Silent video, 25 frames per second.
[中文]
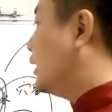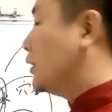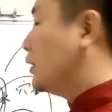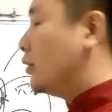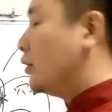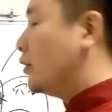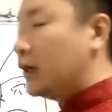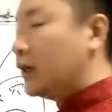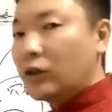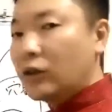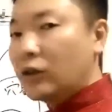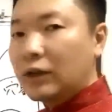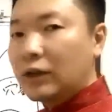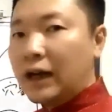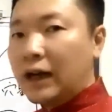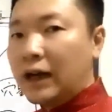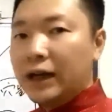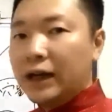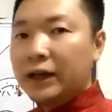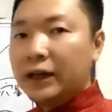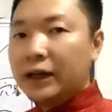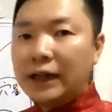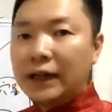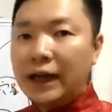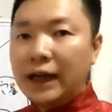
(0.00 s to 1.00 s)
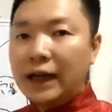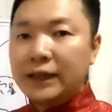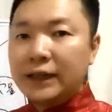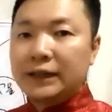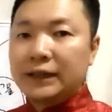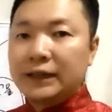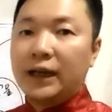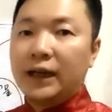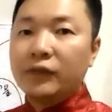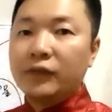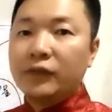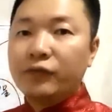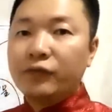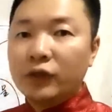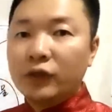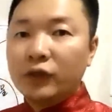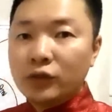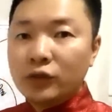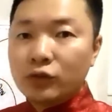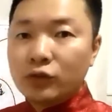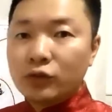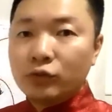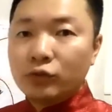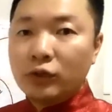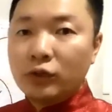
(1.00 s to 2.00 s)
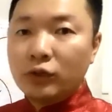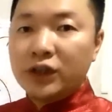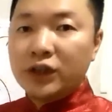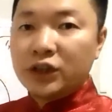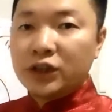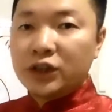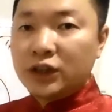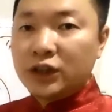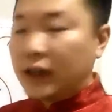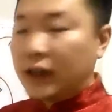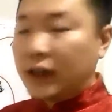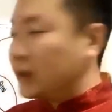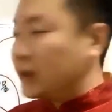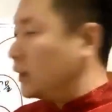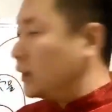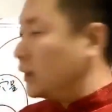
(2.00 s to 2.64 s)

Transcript: 后呢由纳里跟纳甲来分出二十四张阴